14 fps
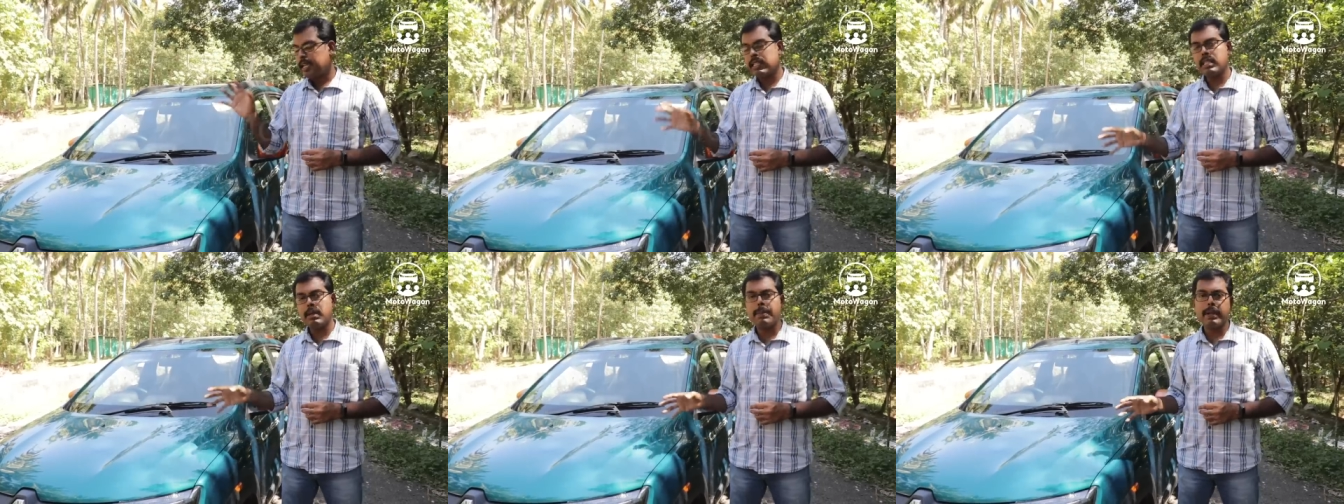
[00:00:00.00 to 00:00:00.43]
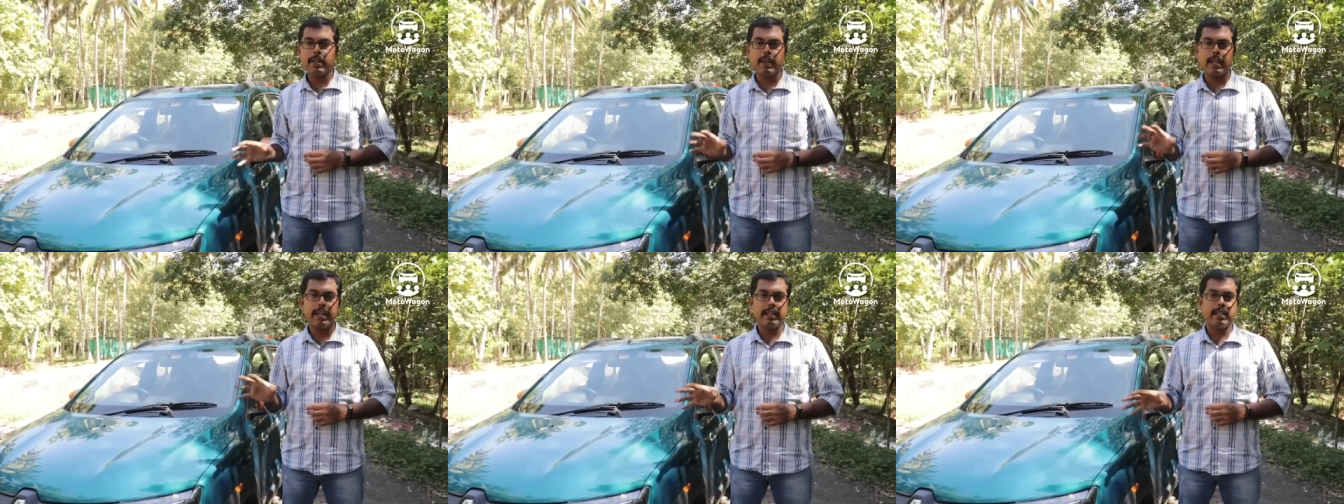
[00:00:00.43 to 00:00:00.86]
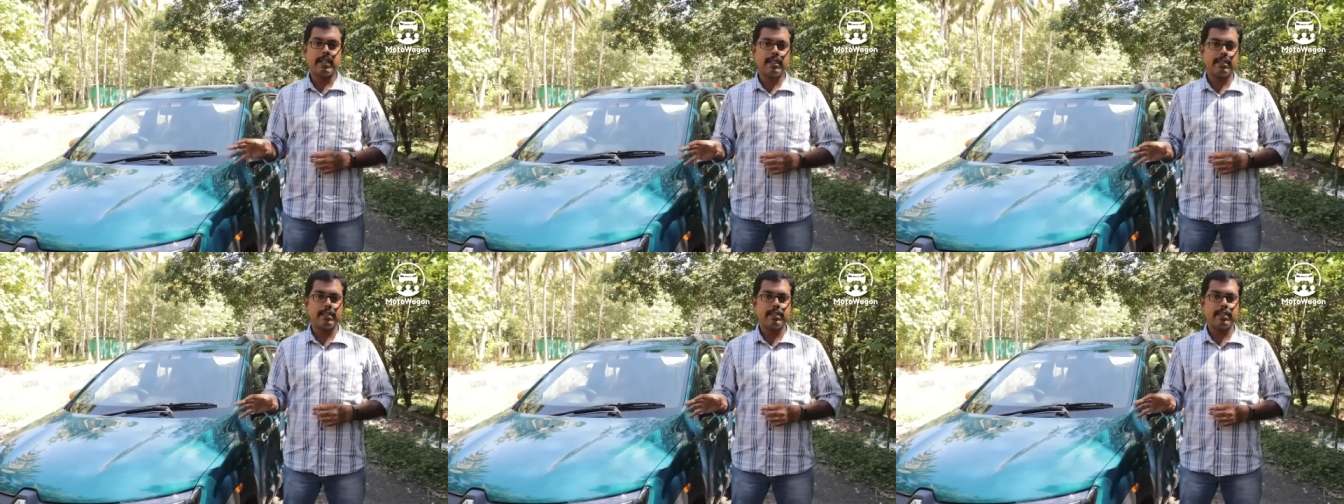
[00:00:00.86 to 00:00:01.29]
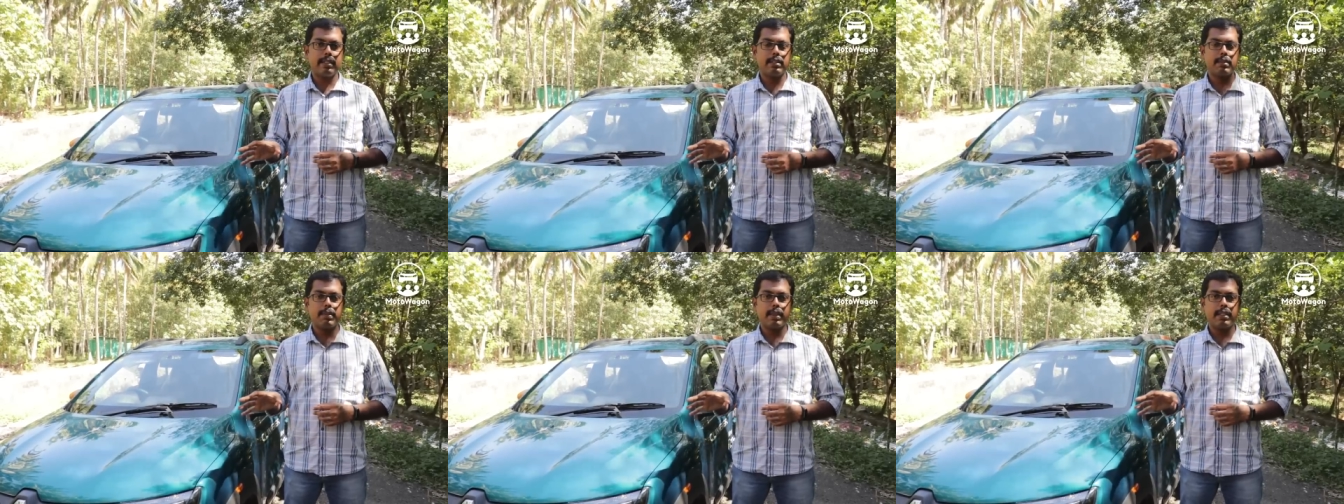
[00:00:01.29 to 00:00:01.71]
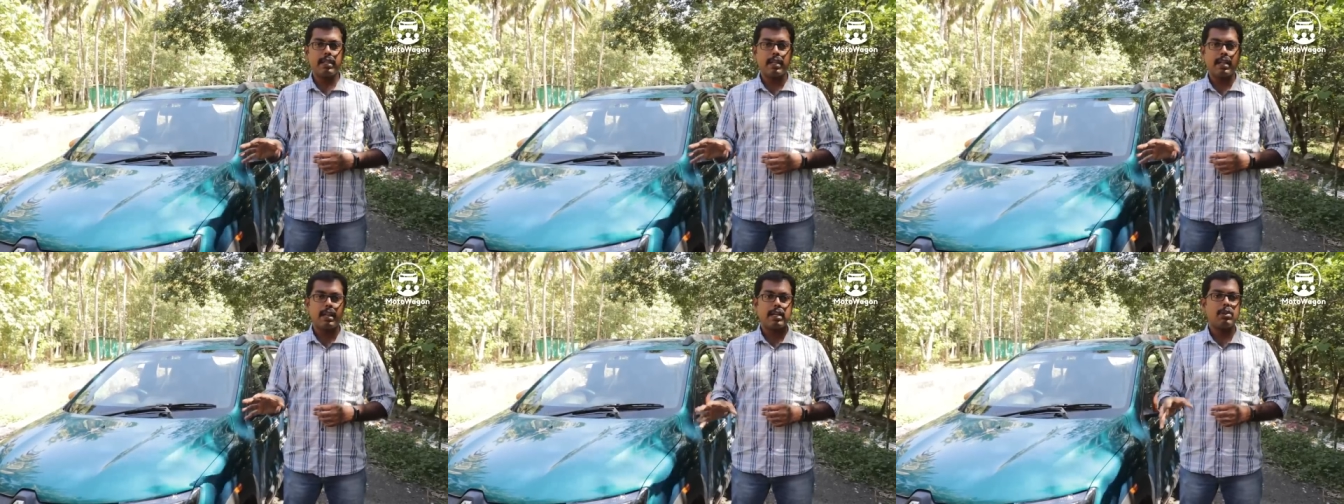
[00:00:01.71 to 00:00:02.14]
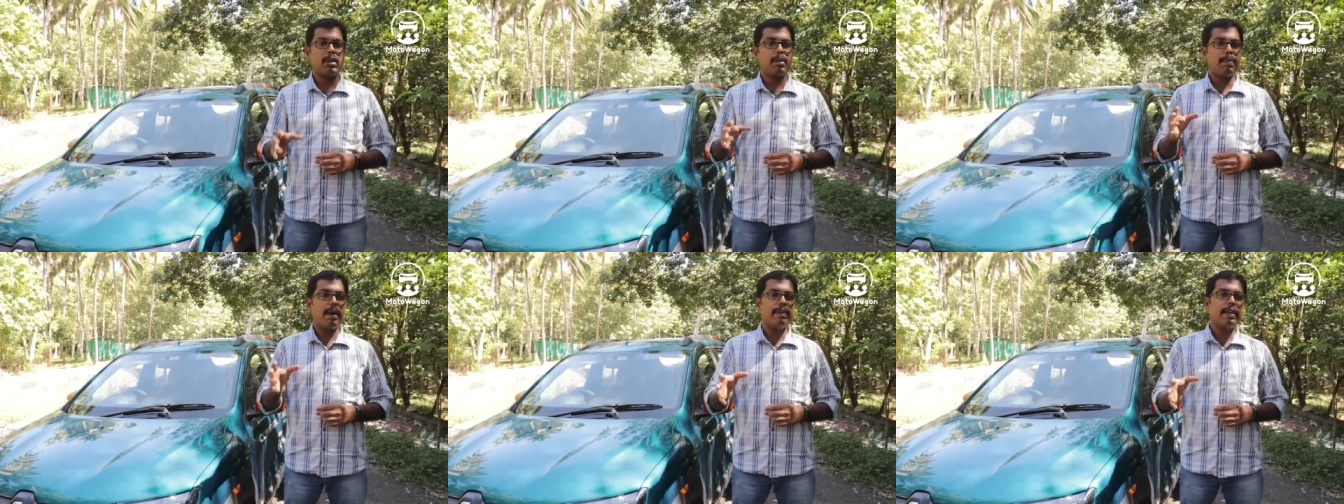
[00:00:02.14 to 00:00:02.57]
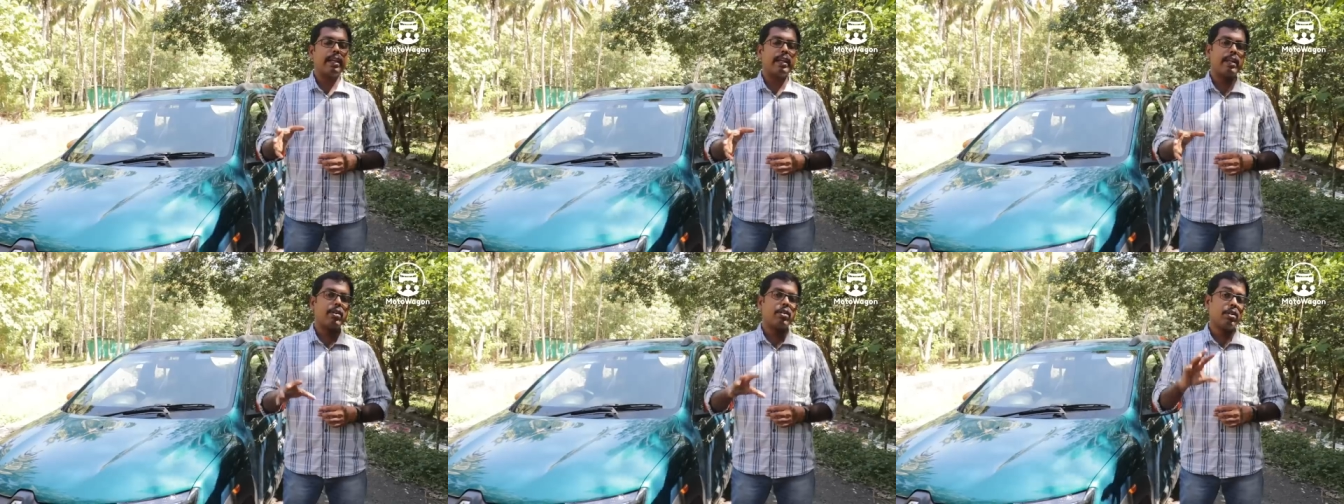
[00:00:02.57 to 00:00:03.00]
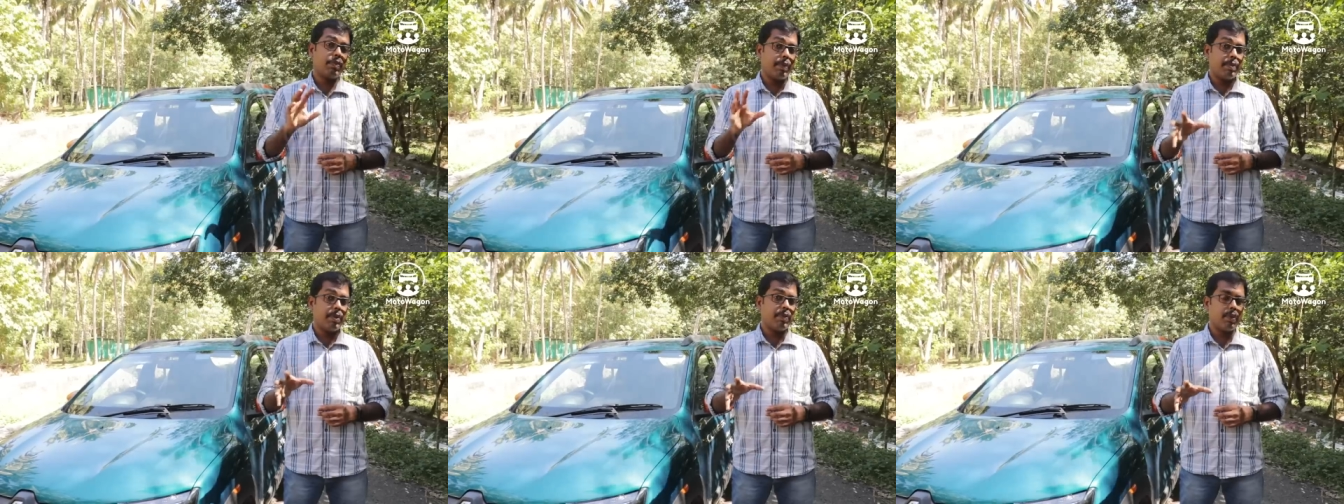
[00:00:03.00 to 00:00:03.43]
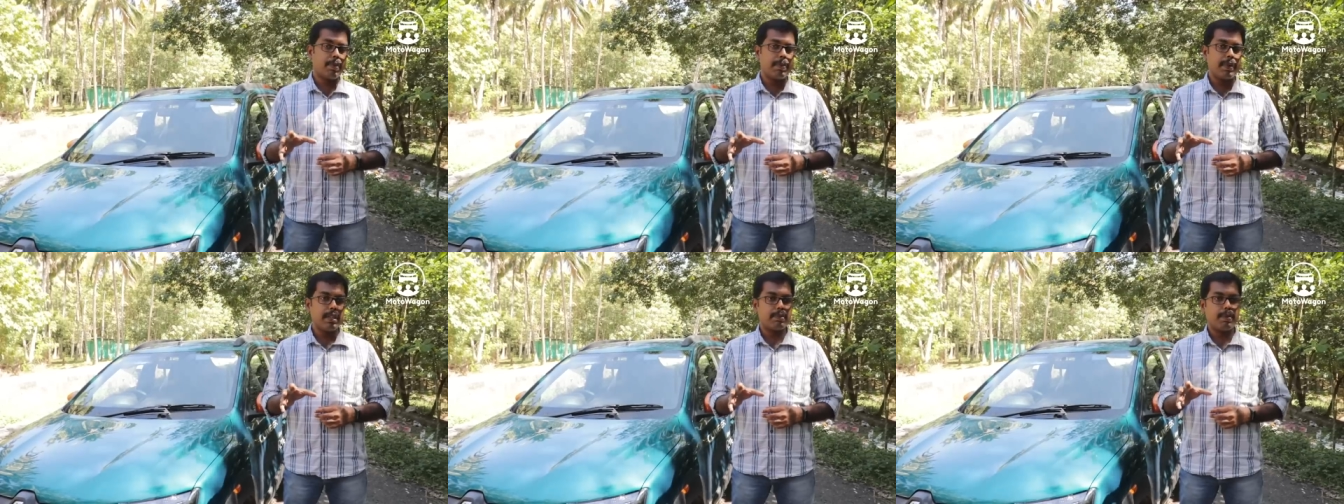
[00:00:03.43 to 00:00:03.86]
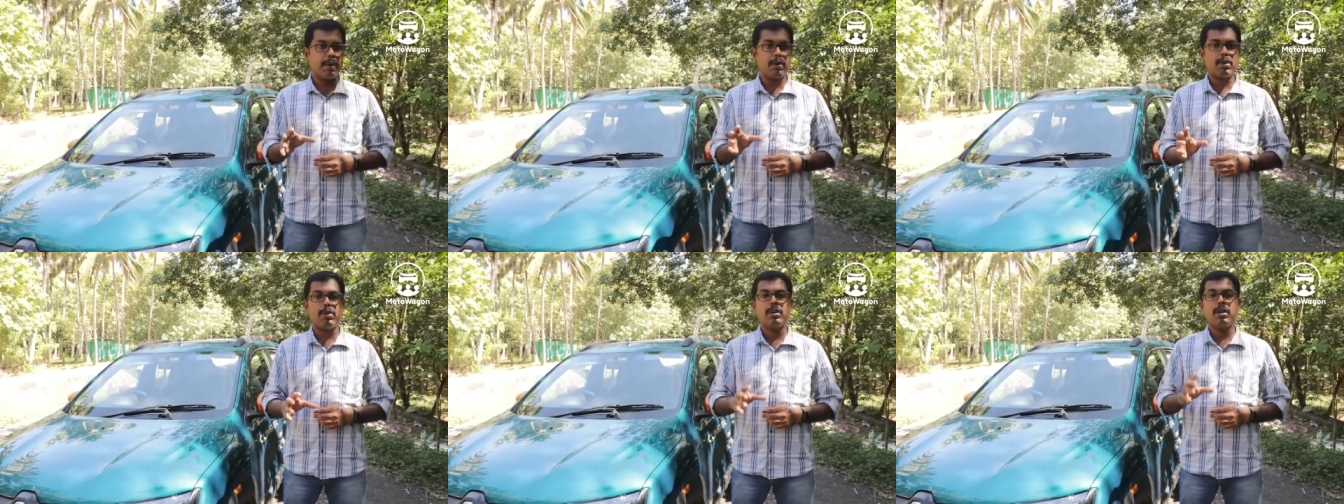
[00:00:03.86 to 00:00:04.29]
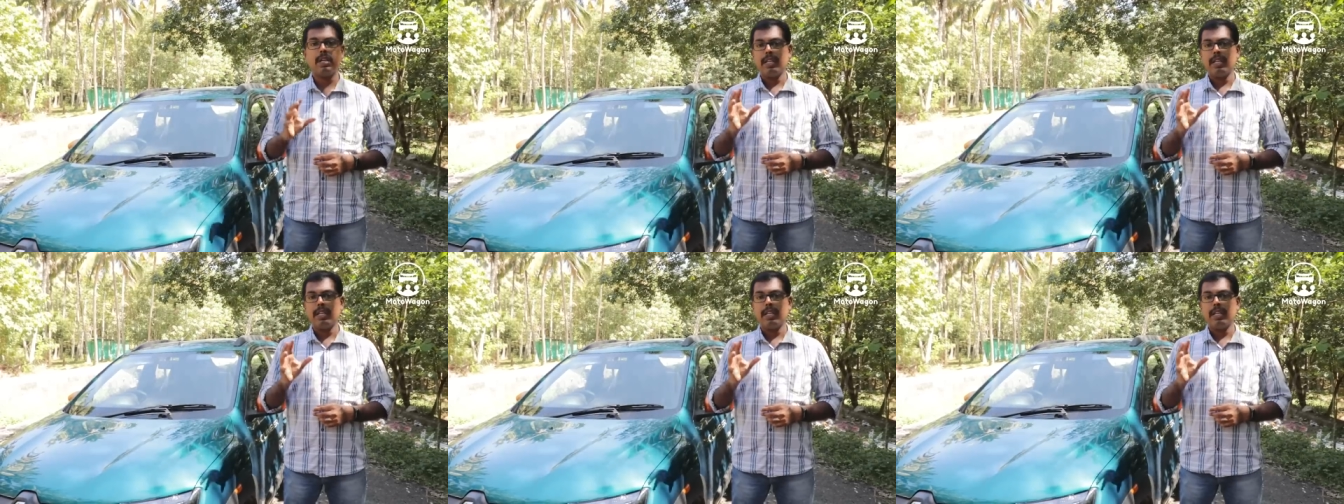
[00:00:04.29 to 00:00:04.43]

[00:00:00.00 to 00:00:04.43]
இந்த பர்டிகுலர் எயிட் ஹண்ட்ரட் சிசி என்ஜின் பார்த்தீங்கன்னா இதோட பவர் ரேட்டிங் வந்து ஃபிஃப்டி ஃபோர் பிஎஸ் பவரும்